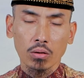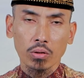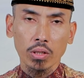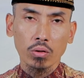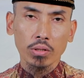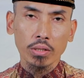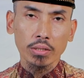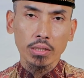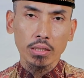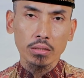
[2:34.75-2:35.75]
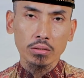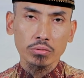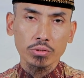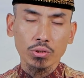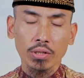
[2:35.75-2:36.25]
oleh orang yang
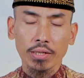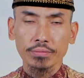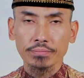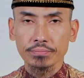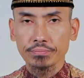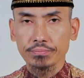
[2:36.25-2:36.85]
sholat